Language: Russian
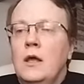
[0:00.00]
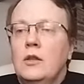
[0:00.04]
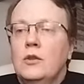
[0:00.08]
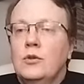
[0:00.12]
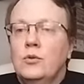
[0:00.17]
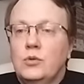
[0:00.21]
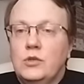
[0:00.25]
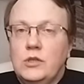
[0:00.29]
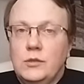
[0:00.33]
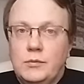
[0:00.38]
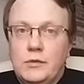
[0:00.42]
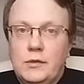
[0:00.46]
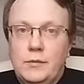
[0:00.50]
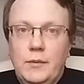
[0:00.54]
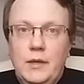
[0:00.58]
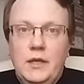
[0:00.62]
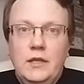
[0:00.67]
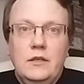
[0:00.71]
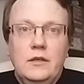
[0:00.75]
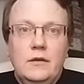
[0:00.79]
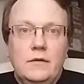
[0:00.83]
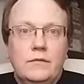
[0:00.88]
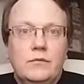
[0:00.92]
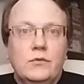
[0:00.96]
Но, тем не
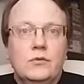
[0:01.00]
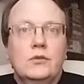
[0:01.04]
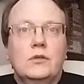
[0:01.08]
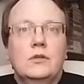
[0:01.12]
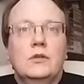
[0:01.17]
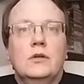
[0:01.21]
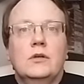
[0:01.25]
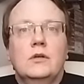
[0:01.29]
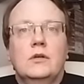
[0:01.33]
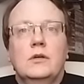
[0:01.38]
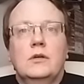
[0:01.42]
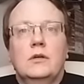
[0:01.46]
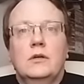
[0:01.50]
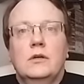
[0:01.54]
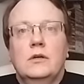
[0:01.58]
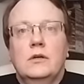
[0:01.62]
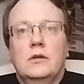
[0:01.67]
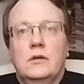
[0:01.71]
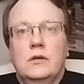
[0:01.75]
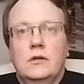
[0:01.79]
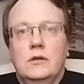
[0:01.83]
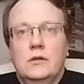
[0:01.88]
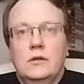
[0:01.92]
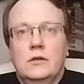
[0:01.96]
менее, вот,
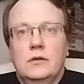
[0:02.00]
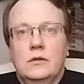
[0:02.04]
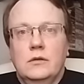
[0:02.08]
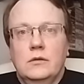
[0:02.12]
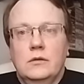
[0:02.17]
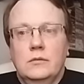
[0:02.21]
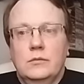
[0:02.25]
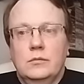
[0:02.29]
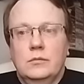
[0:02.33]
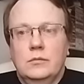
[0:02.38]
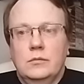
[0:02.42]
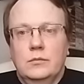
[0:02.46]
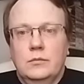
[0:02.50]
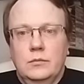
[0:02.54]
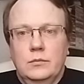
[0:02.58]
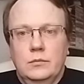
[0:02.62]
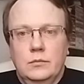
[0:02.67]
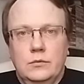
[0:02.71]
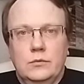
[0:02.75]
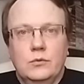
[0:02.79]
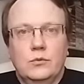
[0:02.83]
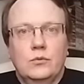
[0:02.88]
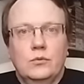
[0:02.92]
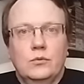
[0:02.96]
э,
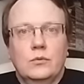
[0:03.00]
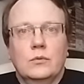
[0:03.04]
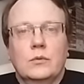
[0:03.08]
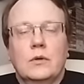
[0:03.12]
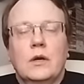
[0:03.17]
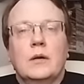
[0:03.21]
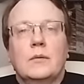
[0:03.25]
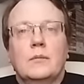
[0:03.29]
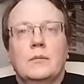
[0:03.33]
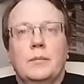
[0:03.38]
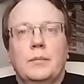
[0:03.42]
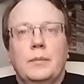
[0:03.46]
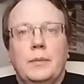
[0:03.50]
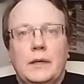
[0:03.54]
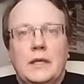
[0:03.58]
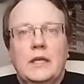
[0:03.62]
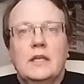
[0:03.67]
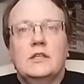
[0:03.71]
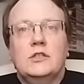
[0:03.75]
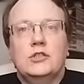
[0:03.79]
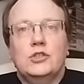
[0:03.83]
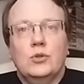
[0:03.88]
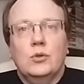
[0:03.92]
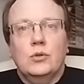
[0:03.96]
ну, как бы
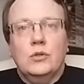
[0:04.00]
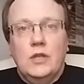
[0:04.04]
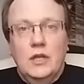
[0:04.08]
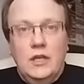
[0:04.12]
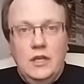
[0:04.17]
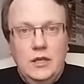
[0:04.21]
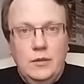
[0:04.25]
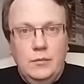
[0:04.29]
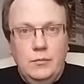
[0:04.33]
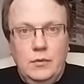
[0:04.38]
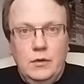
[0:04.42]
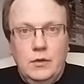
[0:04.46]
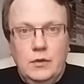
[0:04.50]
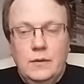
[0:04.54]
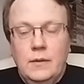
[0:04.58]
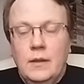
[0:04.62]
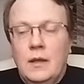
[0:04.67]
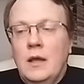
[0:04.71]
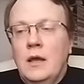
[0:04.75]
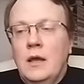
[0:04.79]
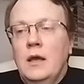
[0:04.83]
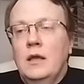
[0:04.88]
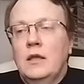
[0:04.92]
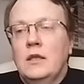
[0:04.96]
понятно, что это имя
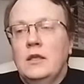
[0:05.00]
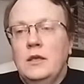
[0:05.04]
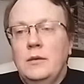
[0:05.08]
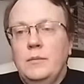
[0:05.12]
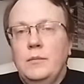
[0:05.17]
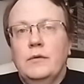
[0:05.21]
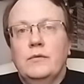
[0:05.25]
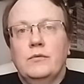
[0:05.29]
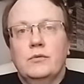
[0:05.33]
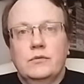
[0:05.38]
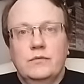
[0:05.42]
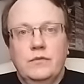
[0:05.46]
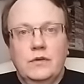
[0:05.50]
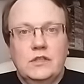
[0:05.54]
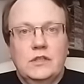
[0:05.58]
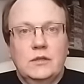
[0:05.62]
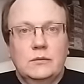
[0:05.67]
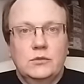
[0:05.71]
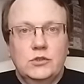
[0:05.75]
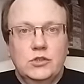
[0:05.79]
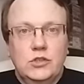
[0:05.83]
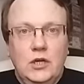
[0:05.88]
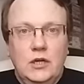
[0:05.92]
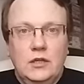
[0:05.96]
имя вот в
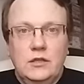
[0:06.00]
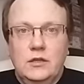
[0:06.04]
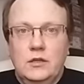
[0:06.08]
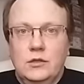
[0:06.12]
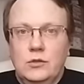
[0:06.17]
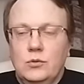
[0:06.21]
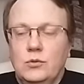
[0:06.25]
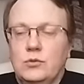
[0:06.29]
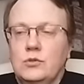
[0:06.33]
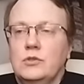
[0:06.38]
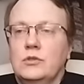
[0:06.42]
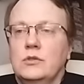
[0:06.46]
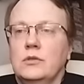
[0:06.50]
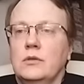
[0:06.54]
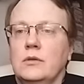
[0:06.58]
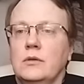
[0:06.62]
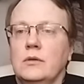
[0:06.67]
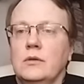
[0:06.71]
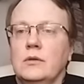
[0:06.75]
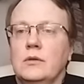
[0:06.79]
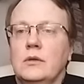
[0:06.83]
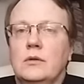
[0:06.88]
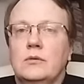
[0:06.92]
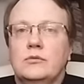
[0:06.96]
этом жанре. То есть
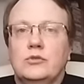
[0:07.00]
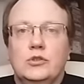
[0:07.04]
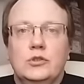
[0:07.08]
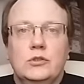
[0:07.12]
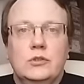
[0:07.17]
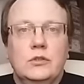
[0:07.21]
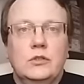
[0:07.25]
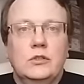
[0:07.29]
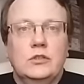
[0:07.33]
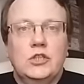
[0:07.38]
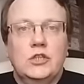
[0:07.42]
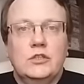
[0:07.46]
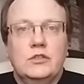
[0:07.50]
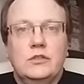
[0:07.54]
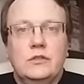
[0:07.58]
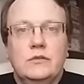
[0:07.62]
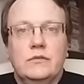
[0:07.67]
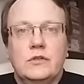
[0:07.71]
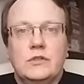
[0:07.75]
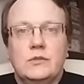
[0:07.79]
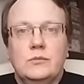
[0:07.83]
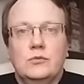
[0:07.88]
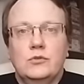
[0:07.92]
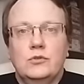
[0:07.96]
э, я уж сейчас
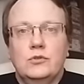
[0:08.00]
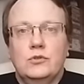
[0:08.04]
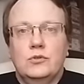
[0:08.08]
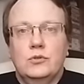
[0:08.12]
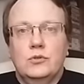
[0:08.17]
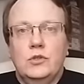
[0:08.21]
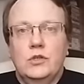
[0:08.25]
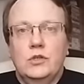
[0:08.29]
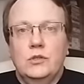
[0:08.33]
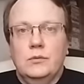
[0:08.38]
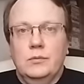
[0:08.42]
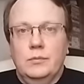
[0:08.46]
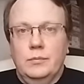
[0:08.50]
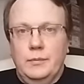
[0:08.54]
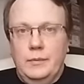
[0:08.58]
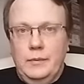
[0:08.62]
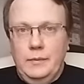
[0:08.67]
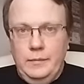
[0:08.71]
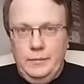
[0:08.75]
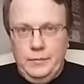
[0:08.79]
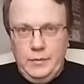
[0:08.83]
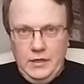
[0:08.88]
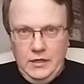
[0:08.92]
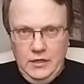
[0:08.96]
не возьмусь судить
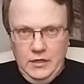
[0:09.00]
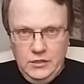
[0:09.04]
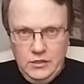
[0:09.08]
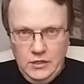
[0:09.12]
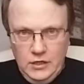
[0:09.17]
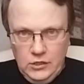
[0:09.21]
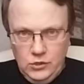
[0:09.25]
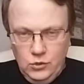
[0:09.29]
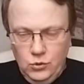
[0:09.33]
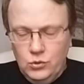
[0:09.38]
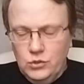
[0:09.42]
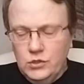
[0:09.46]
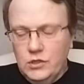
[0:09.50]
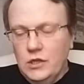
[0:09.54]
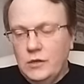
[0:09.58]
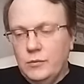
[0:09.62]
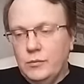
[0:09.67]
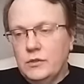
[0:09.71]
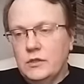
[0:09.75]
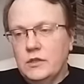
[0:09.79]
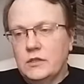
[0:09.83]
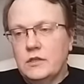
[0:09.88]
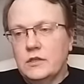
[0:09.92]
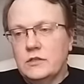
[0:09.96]
про литературные
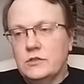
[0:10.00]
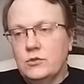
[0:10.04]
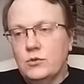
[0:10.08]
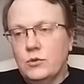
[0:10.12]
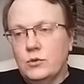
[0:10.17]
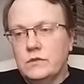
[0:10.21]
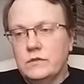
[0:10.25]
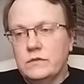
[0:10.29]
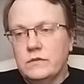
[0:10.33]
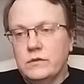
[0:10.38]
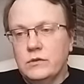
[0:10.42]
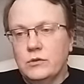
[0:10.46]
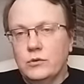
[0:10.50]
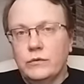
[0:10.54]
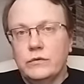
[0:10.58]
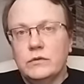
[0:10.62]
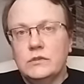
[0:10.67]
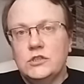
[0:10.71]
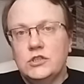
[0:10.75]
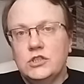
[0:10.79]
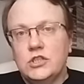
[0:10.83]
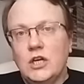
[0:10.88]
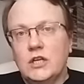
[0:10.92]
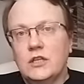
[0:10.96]
именно достоинства, но
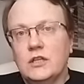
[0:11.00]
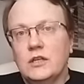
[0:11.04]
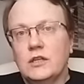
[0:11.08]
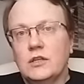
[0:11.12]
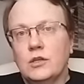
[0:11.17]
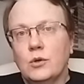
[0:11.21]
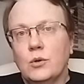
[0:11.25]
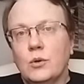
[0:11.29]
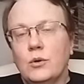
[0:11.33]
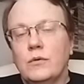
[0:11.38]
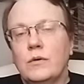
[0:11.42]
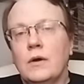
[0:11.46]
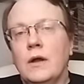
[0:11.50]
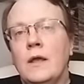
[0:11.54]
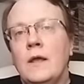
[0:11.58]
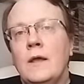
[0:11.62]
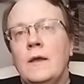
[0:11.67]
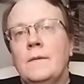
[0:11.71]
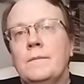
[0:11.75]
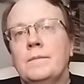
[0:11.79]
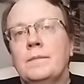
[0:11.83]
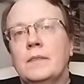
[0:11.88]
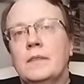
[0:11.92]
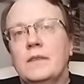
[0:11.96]
вот в жанре такого
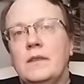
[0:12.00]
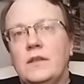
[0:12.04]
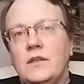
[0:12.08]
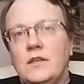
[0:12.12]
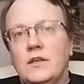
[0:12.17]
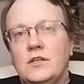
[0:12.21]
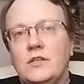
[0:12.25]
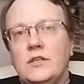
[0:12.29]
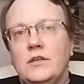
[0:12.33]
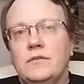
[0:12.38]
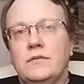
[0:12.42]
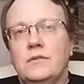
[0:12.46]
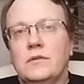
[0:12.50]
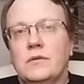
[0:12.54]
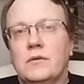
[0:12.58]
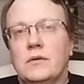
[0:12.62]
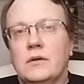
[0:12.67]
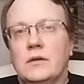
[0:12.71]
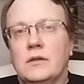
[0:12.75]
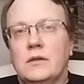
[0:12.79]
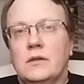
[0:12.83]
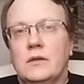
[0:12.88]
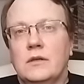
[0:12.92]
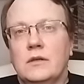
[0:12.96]

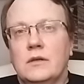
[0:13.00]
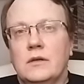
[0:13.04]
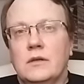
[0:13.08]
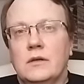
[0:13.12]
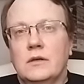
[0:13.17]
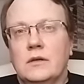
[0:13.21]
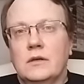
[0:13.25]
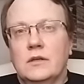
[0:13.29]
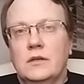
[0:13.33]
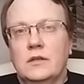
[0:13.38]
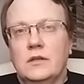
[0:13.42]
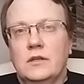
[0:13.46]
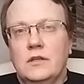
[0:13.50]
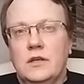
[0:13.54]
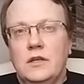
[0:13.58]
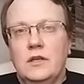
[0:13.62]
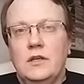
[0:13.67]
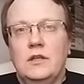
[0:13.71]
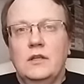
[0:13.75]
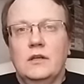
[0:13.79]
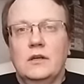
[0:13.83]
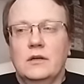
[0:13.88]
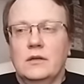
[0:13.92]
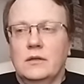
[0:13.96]
детективного э,
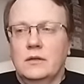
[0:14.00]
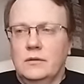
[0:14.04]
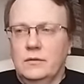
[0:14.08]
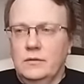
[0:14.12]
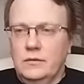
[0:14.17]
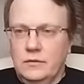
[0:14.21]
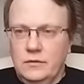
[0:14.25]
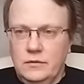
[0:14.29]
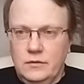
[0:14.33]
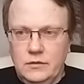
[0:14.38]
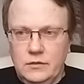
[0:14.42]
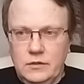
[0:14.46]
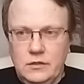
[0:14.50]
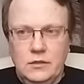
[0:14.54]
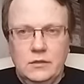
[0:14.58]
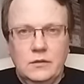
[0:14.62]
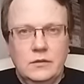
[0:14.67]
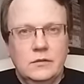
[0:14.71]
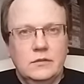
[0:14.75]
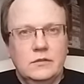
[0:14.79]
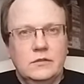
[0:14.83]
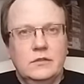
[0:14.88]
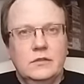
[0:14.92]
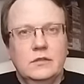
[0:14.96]

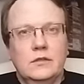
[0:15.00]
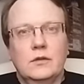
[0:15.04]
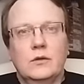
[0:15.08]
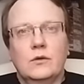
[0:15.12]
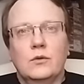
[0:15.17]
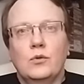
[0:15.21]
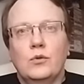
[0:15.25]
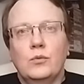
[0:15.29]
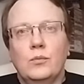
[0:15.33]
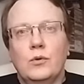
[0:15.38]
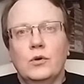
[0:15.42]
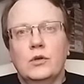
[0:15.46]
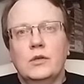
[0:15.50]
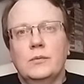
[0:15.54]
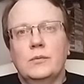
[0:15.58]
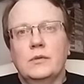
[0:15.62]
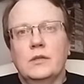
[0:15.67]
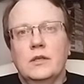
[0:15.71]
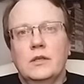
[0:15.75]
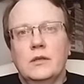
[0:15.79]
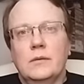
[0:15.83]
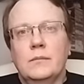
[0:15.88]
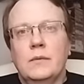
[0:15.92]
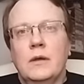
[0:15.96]
триллера э, с глубоким
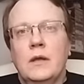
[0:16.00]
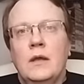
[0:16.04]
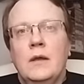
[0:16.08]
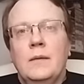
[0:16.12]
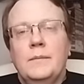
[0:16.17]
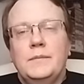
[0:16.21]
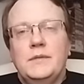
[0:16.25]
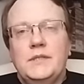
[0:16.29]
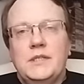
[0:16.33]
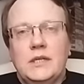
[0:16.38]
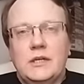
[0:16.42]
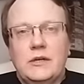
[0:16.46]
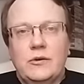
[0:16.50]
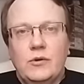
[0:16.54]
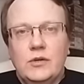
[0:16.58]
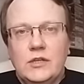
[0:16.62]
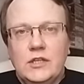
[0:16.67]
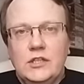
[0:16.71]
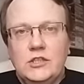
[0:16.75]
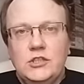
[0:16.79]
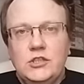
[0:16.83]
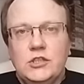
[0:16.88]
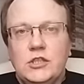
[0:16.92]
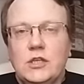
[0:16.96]
таким
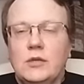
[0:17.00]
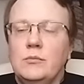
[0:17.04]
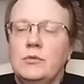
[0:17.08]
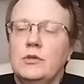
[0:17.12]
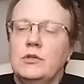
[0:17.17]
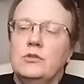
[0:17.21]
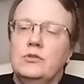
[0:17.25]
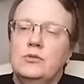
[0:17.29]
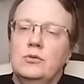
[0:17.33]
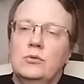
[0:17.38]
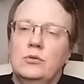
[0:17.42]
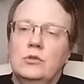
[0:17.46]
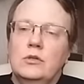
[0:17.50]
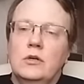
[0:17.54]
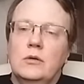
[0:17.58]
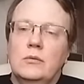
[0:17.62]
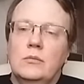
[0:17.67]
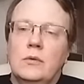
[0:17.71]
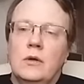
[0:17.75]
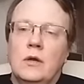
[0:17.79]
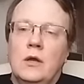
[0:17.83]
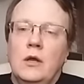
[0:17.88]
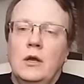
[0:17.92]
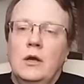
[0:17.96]
психологическим
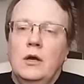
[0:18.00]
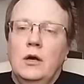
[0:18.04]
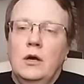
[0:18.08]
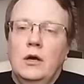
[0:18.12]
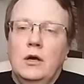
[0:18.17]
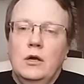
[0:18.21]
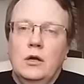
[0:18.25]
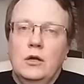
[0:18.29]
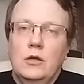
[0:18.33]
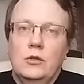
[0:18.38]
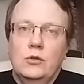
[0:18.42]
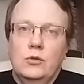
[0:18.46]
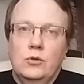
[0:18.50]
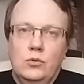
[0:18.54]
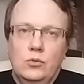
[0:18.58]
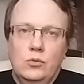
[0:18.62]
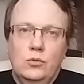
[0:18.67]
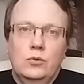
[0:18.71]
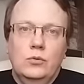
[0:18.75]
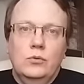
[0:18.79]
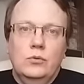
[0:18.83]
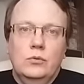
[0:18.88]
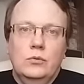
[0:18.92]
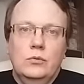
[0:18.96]
рисунком, э,
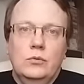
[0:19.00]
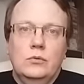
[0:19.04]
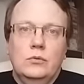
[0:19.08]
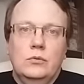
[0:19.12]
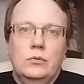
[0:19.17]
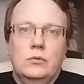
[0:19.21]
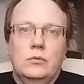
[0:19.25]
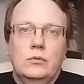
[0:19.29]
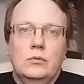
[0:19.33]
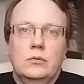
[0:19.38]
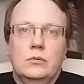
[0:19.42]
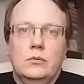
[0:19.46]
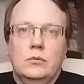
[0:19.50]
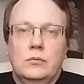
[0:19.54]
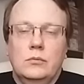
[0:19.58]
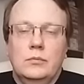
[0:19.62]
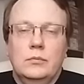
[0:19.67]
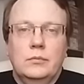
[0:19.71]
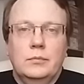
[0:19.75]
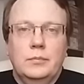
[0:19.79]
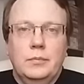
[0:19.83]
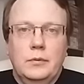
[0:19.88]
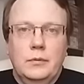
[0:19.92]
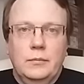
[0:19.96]

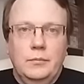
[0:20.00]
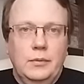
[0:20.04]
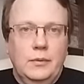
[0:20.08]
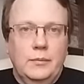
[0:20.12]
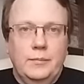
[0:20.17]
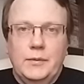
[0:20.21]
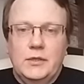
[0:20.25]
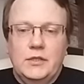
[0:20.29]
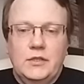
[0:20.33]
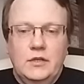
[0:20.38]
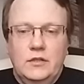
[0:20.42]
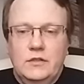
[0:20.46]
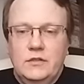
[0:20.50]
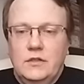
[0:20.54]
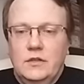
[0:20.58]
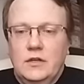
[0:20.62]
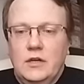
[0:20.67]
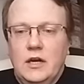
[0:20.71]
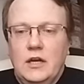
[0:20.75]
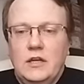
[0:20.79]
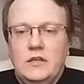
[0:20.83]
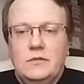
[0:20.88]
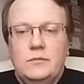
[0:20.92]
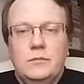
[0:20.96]
но Патриция
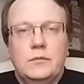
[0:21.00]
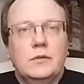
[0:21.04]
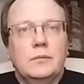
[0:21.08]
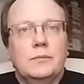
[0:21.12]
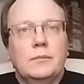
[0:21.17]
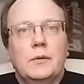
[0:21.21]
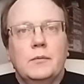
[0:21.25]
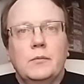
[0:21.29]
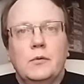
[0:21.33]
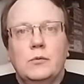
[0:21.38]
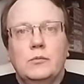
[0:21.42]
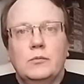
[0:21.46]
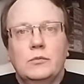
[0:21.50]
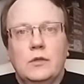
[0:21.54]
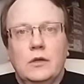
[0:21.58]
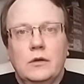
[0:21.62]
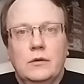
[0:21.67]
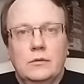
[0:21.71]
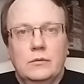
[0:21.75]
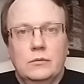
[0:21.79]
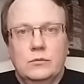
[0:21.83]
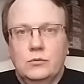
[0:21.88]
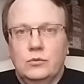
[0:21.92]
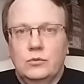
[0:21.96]
Хайсмит, по-моему,
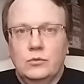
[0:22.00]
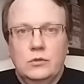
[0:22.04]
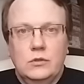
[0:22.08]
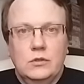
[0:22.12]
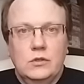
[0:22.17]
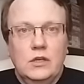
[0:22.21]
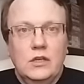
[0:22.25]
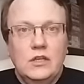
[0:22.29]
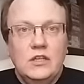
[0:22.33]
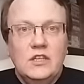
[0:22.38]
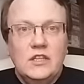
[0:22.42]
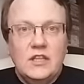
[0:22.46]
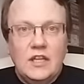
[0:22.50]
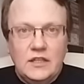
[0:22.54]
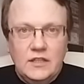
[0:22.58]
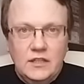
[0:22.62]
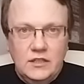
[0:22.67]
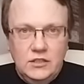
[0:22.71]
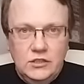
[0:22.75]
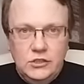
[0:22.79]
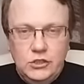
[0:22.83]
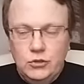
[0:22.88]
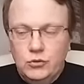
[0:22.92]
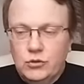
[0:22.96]
да, тут и не
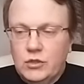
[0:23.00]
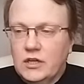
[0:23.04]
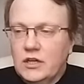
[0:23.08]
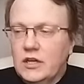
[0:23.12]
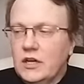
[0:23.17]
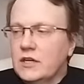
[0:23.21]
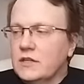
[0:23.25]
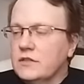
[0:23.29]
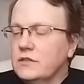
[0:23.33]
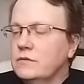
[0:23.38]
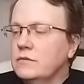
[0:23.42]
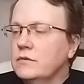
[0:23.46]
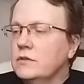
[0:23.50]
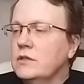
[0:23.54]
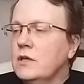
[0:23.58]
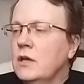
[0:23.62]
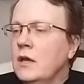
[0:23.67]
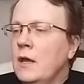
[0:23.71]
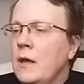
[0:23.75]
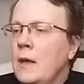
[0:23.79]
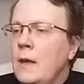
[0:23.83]
надо ничего доказывать.